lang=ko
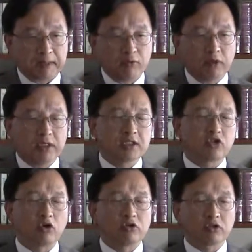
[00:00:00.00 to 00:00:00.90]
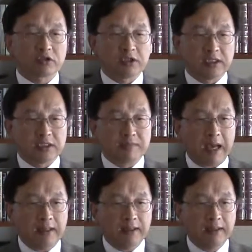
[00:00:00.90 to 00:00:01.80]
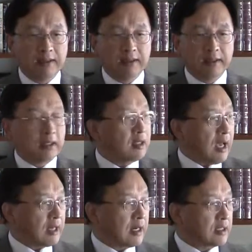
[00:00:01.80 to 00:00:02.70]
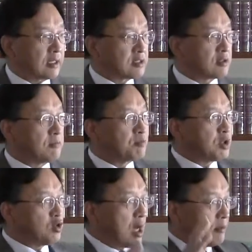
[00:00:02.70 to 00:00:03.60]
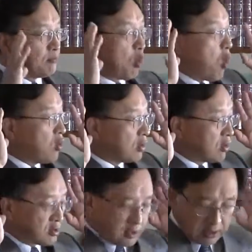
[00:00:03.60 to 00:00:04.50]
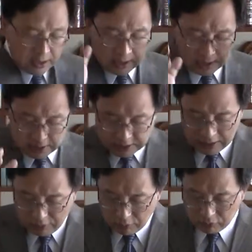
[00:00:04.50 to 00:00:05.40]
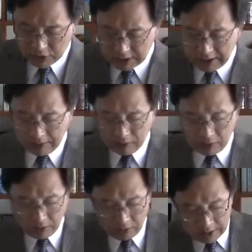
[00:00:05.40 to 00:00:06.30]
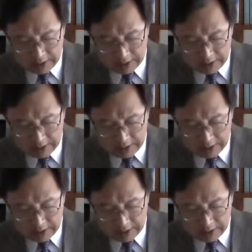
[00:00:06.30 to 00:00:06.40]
우리는 적은 것을 드리지만 하나님께서는 필요한 모든 것을 채워 주신다고